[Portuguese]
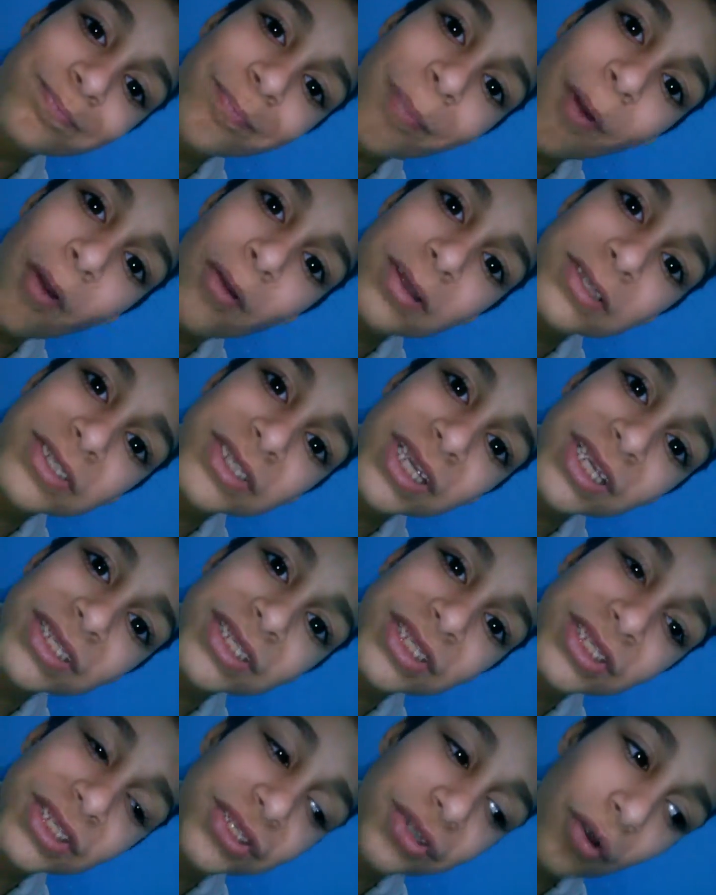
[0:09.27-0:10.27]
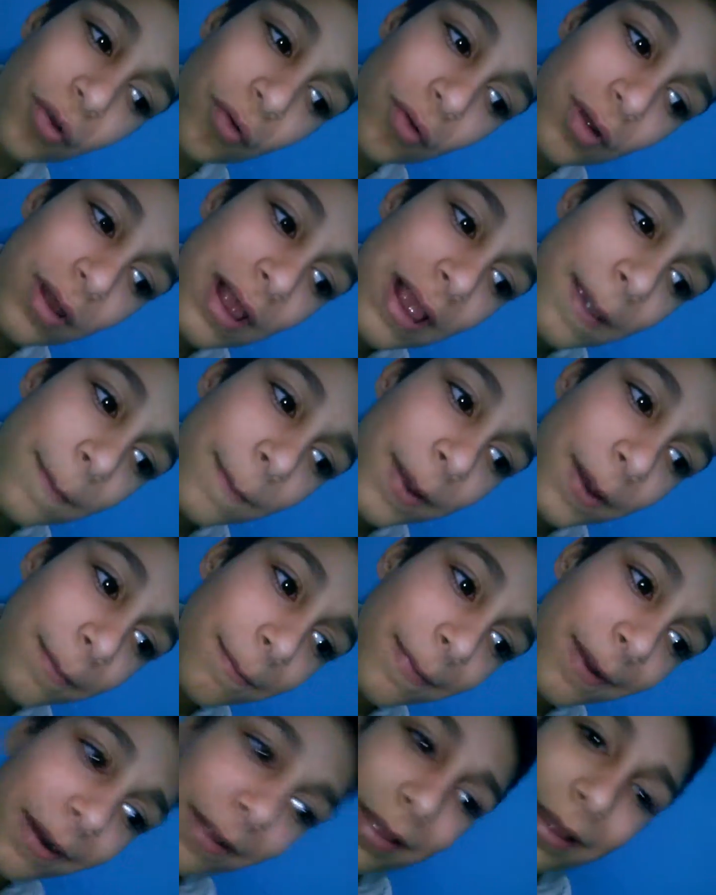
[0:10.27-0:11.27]
Pocket Edition.
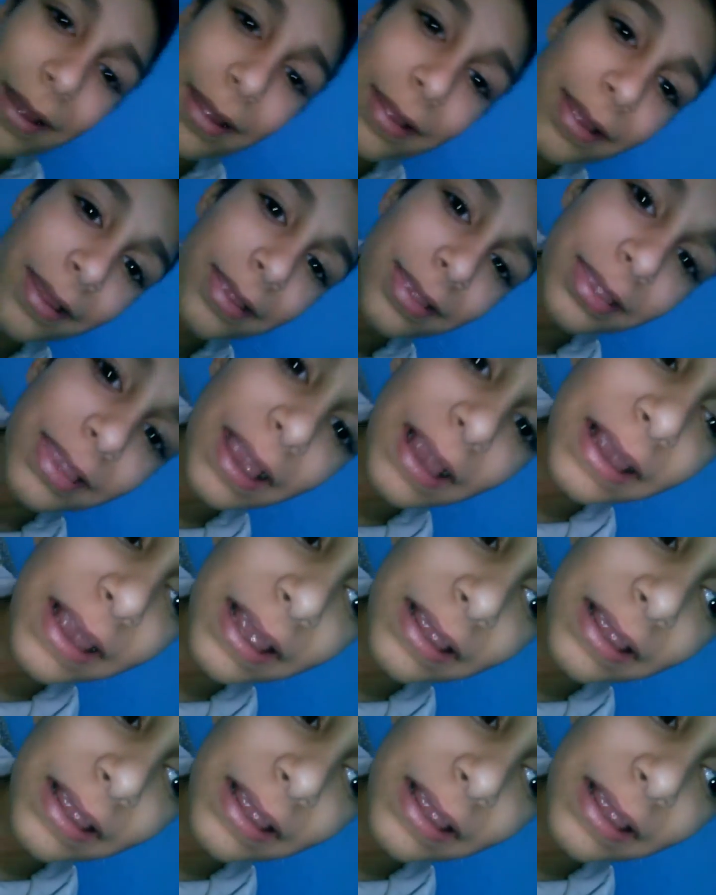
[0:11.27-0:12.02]
Primeiro vocês têm que